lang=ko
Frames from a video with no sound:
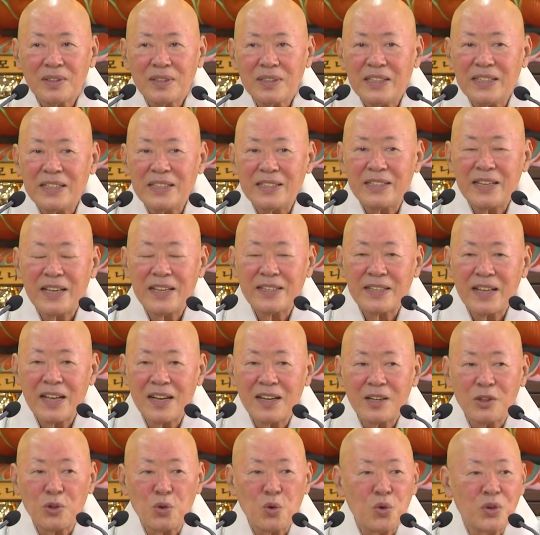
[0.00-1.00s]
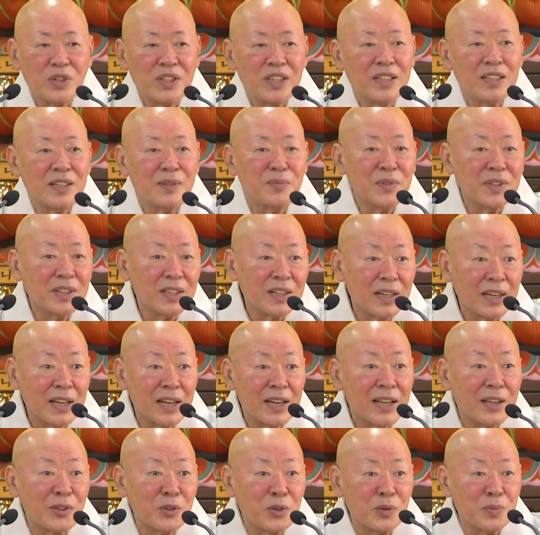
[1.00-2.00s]
이 세상은 원인 없는 건
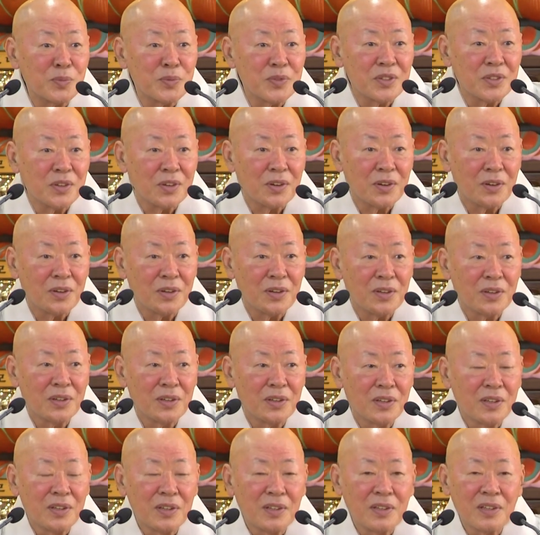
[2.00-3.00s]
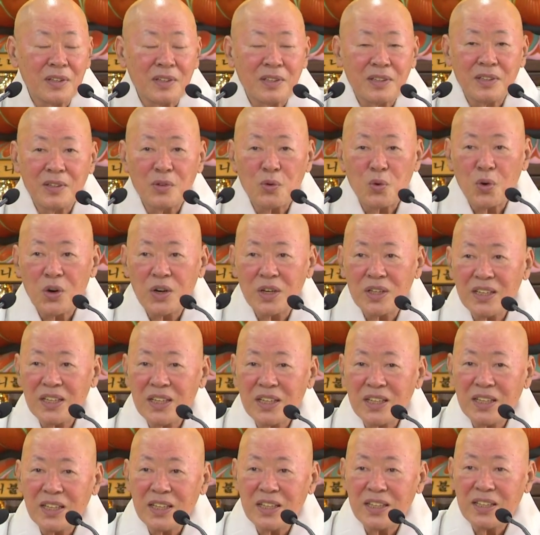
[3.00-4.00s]
하나도 없지요. 그
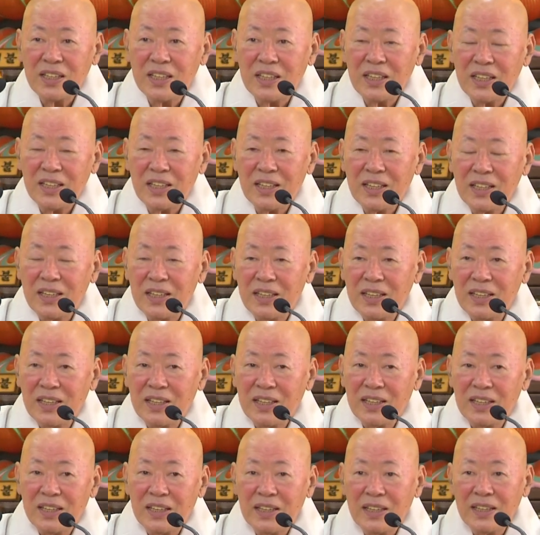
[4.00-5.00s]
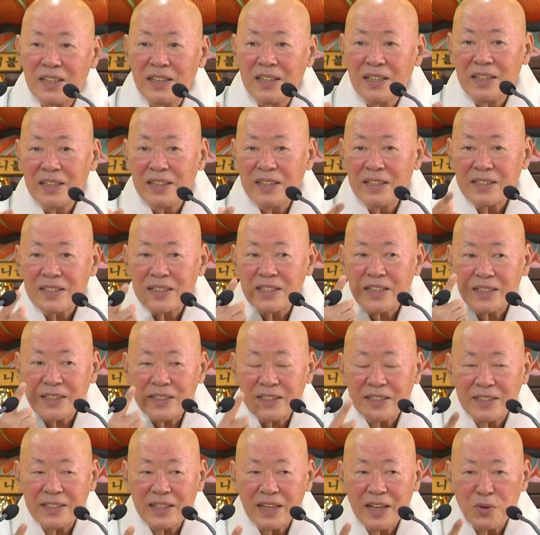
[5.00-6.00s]
원인이
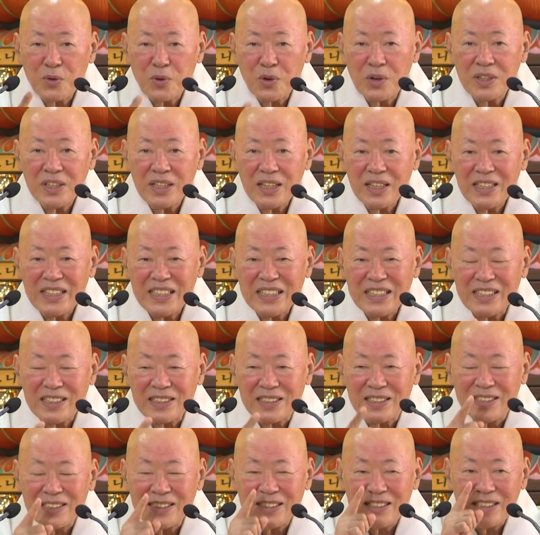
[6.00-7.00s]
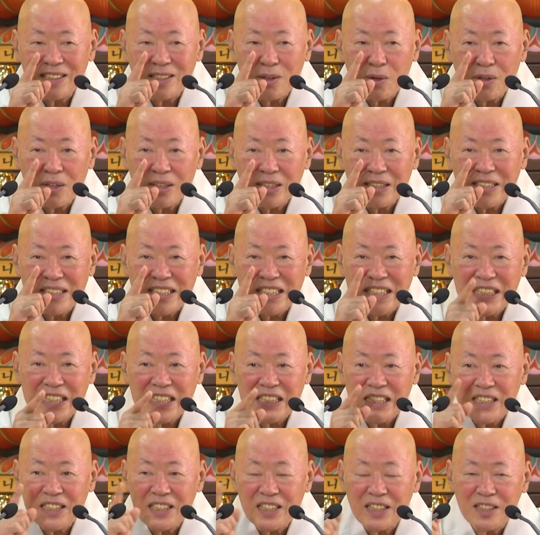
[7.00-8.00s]
첫째 원인일 그걸
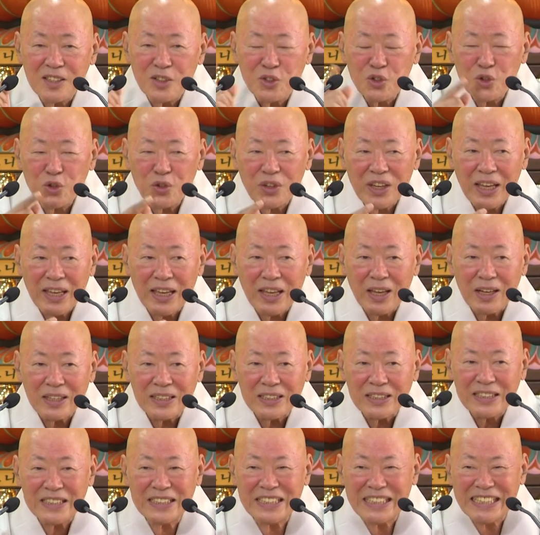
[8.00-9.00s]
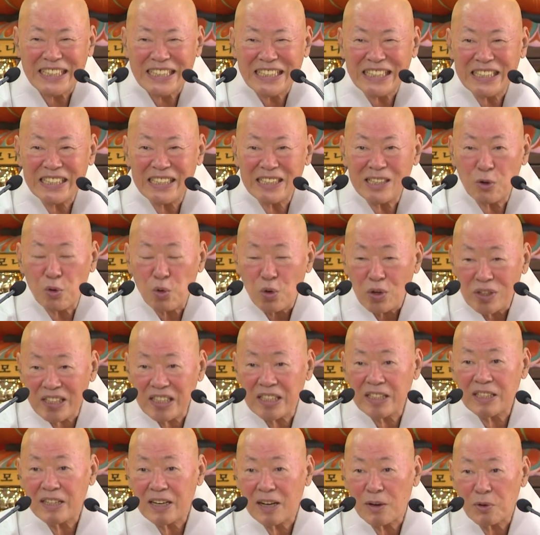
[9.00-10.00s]
인연 중에 그 인을
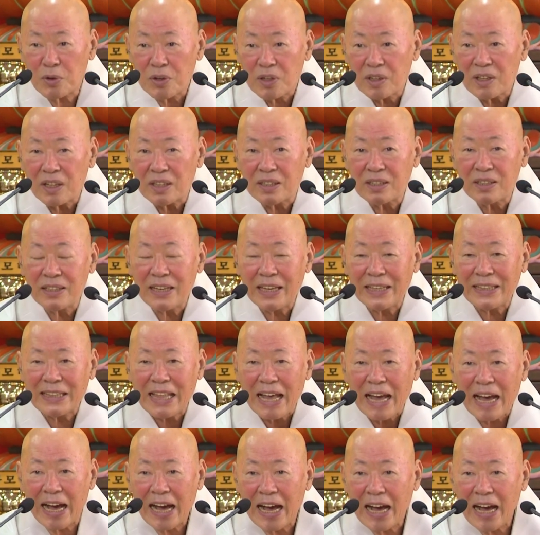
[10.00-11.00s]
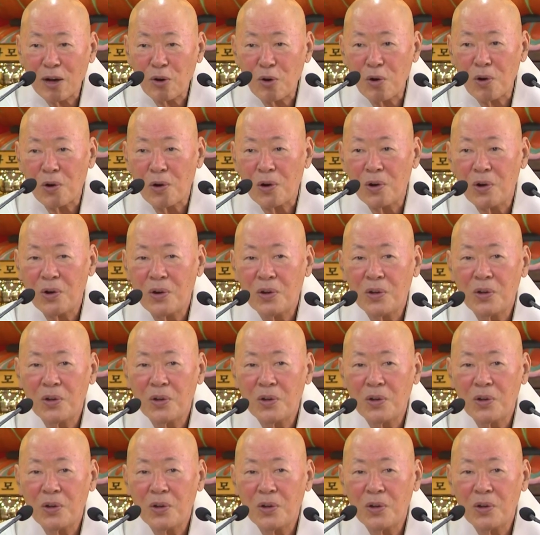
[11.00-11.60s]
원인이라고 그러는데 그게 나고